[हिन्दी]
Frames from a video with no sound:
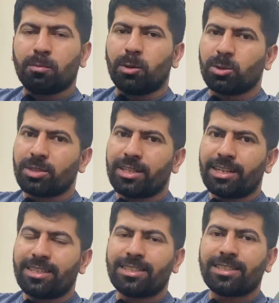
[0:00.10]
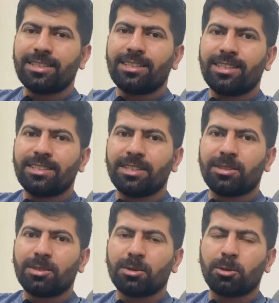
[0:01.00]
बहुत सारे कंट्रीज़ हैं
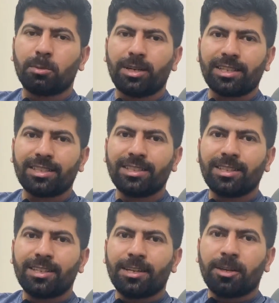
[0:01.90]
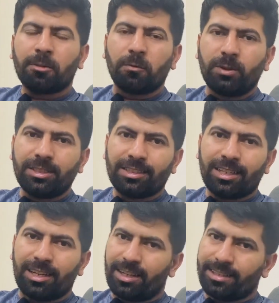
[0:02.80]
जिनको दुबई वीज़ा
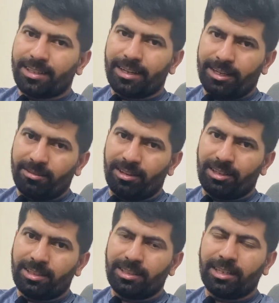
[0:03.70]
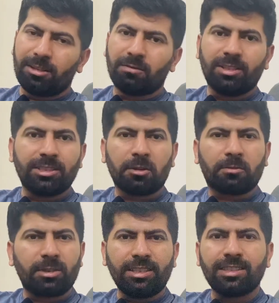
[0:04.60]
ऑन अरेवल यानी वीज़ा
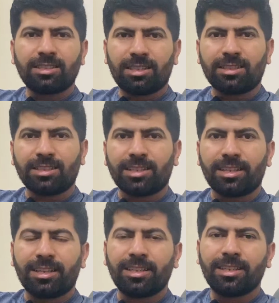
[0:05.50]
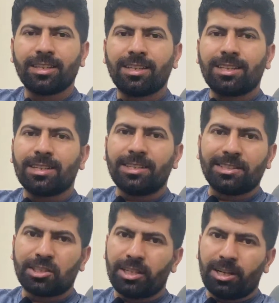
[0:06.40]
फ्री एक तरह से कह लें
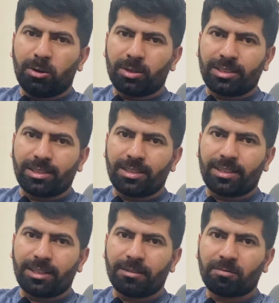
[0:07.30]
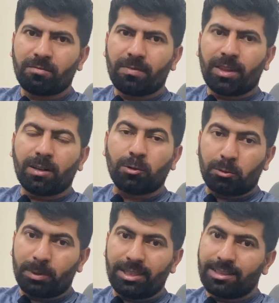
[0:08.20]
इंट्री अलाउ करता है उस
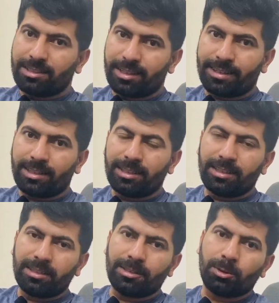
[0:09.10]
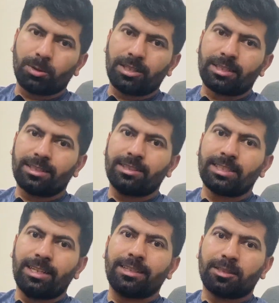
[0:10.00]
पर रिसेंटली जो कंट्रीज़
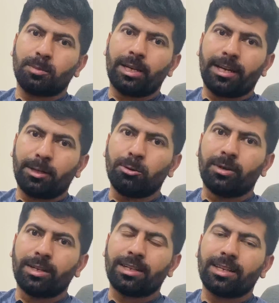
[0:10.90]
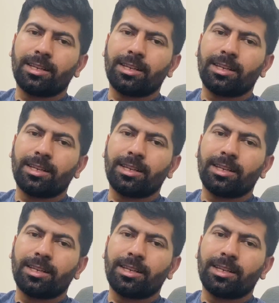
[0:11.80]
की लिस्ट में ऐड हुआ है